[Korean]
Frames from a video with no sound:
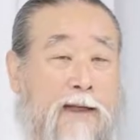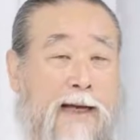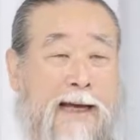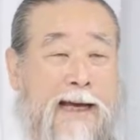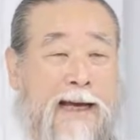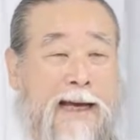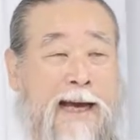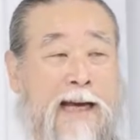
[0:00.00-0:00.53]

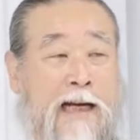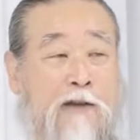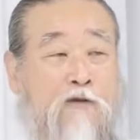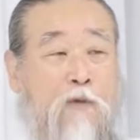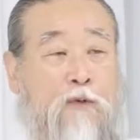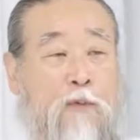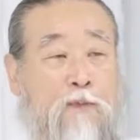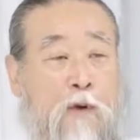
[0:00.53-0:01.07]

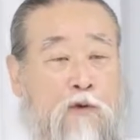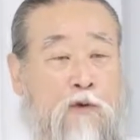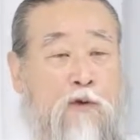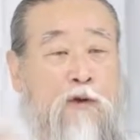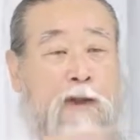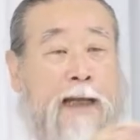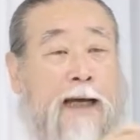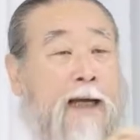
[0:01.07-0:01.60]
하나도 없이
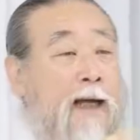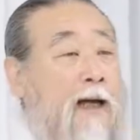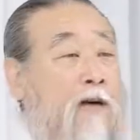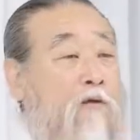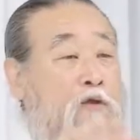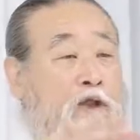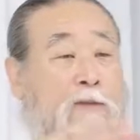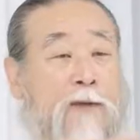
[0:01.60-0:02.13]
폭격을 다
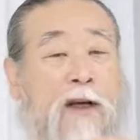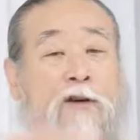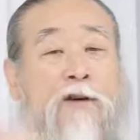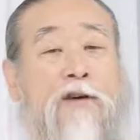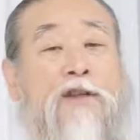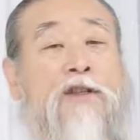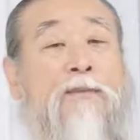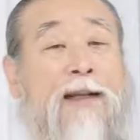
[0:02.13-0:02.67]
해갖고 전부 다
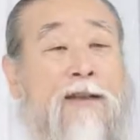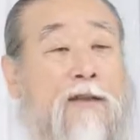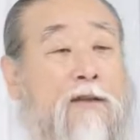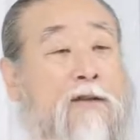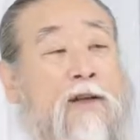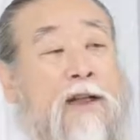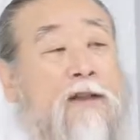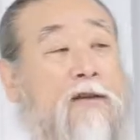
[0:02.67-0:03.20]
그러지
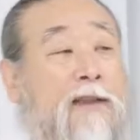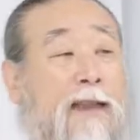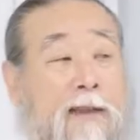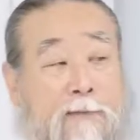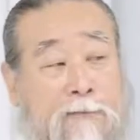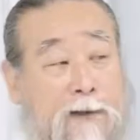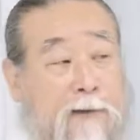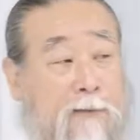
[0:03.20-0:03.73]
만들어놨던
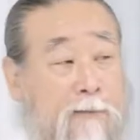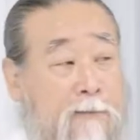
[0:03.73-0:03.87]
나라입니다.